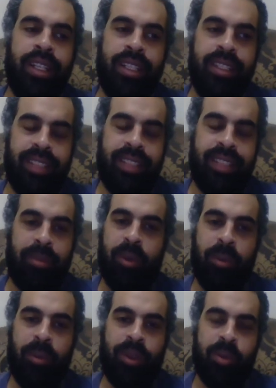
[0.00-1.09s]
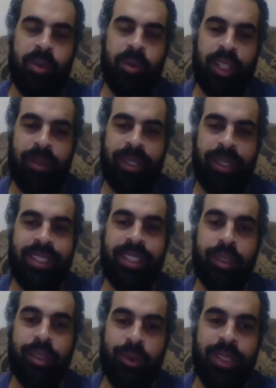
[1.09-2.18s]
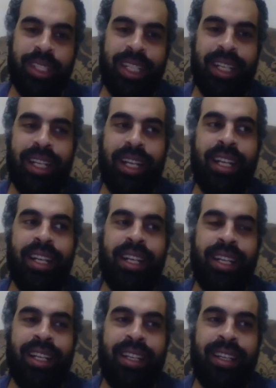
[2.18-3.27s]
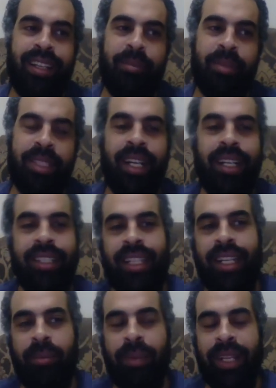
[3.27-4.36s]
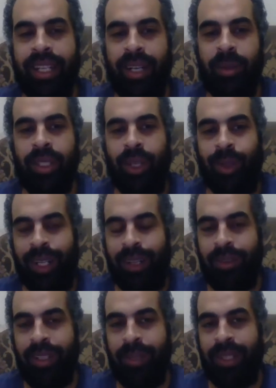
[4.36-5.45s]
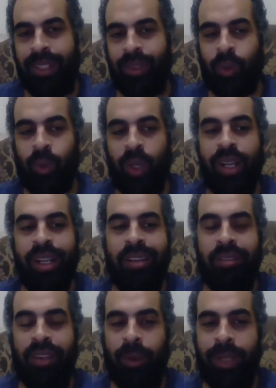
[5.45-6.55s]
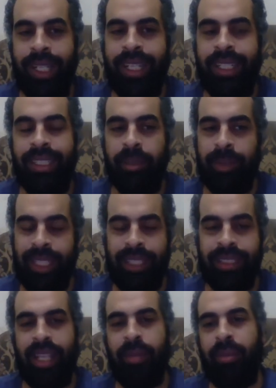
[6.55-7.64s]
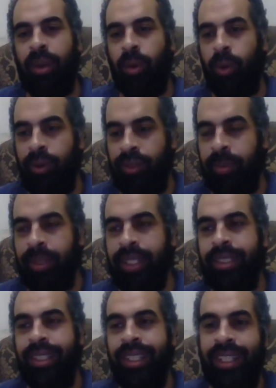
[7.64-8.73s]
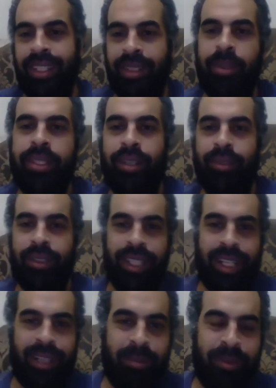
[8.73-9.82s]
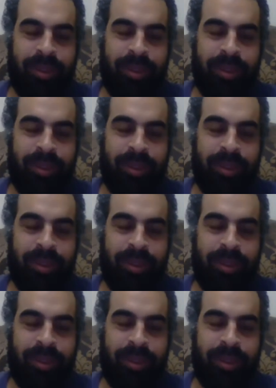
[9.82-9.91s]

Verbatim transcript: الذئب هما كانوا مستغربين اكتشفوا ان الاله آه، بتركز على الباك جراوند او الخلفيه بتاعت الصوره فلو هي جليد يبقى ده ذئب لو هو في البيت يبقى تعرف ان ده كلب